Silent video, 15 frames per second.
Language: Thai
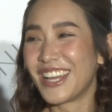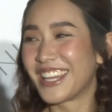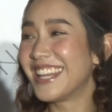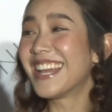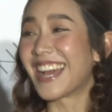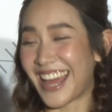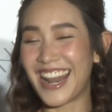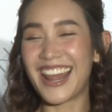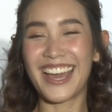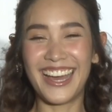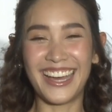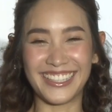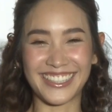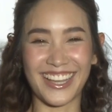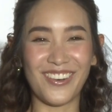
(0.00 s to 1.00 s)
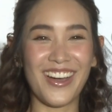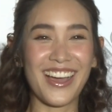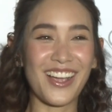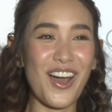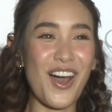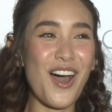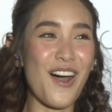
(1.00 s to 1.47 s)
คิดอย่างนั้นแหละค่ะ แต่ว่า
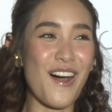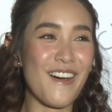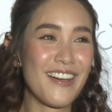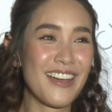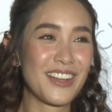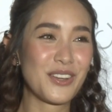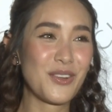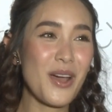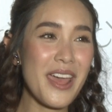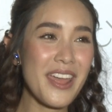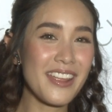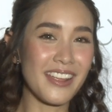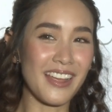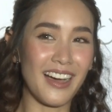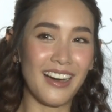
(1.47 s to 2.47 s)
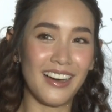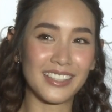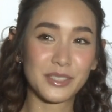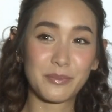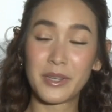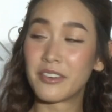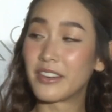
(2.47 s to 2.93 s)
ก็ด้วย
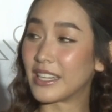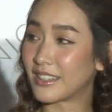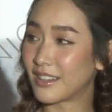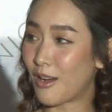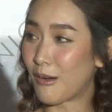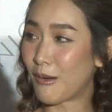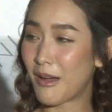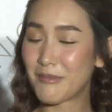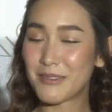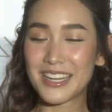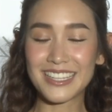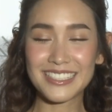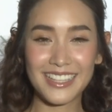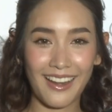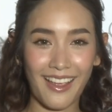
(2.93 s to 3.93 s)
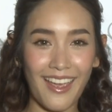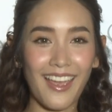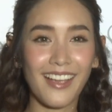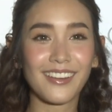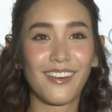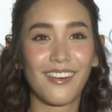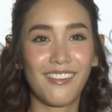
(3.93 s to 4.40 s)
สปิริตของความเป็นนักแสด
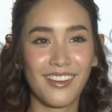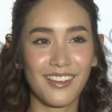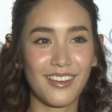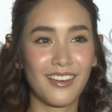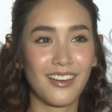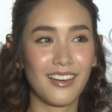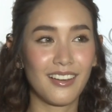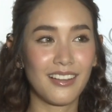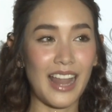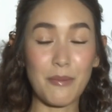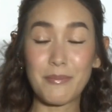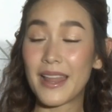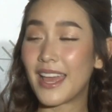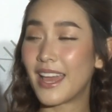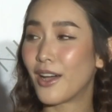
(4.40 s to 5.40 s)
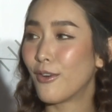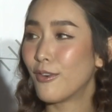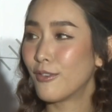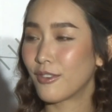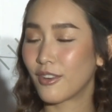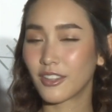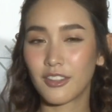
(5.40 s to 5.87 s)
งเนาะก็รับแล้ว
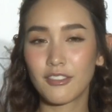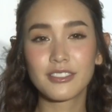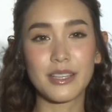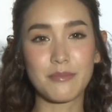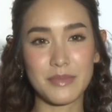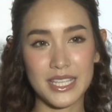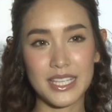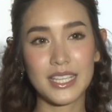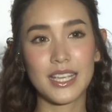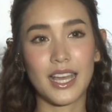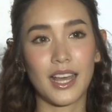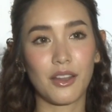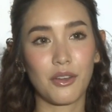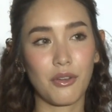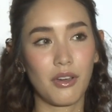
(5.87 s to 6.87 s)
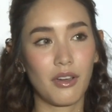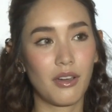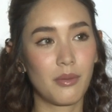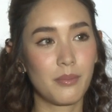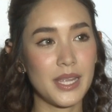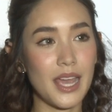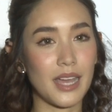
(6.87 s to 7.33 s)
ก็ต้องเต็มที่ค่ะ แล้วก็
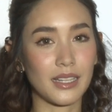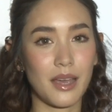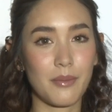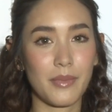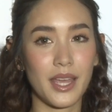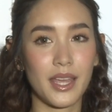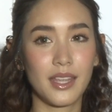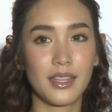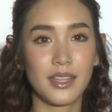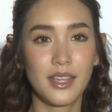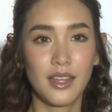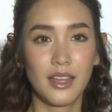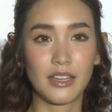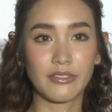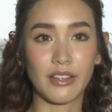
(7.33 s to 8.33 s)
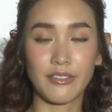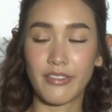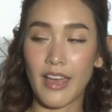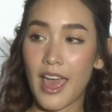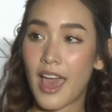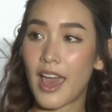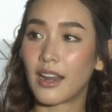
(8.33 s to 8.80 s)
ไม่อยากทำให้
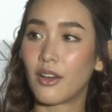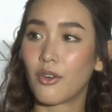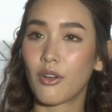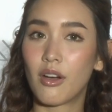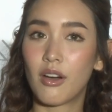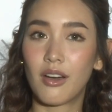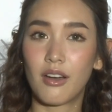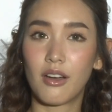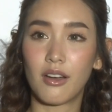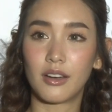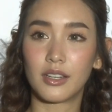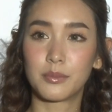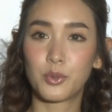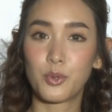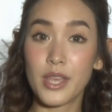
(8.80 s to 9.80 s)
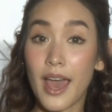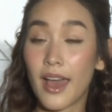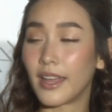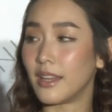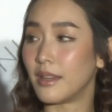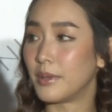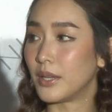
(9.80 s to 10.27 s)
แฟนๆแล้วก็ผู้ให
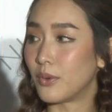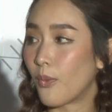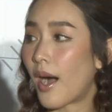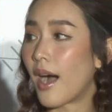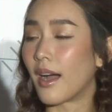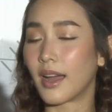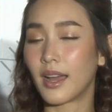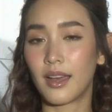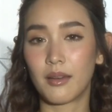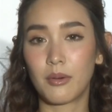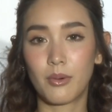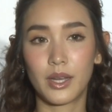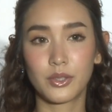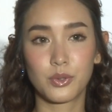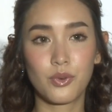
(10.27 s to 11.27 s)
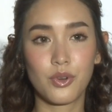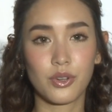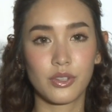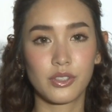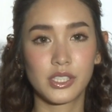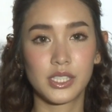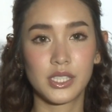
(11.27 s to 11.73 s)
ญ่ผิดหวังค่ะว่าทุกค
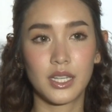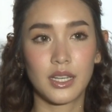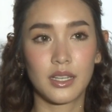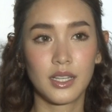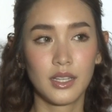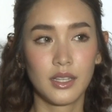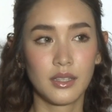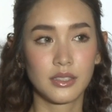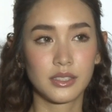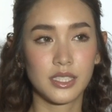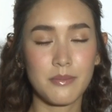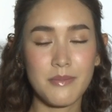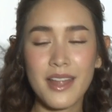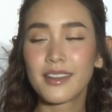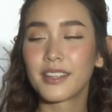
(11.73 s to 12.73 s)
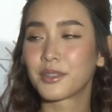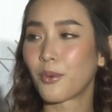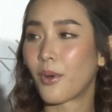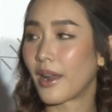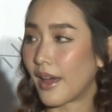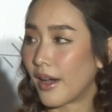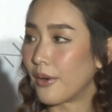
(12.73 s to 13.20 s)
นก็เชื่อเชื่อมั่นใน
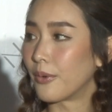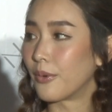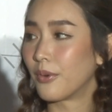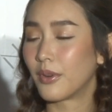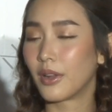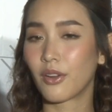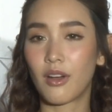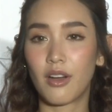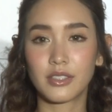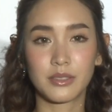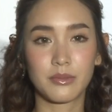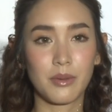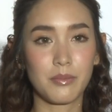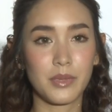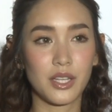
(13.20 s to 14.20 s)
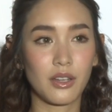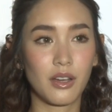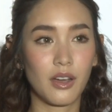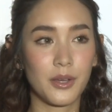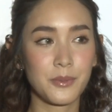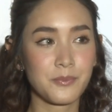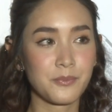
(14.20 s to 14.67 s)
ตัวเรา แล้วก็สำหรับมินก็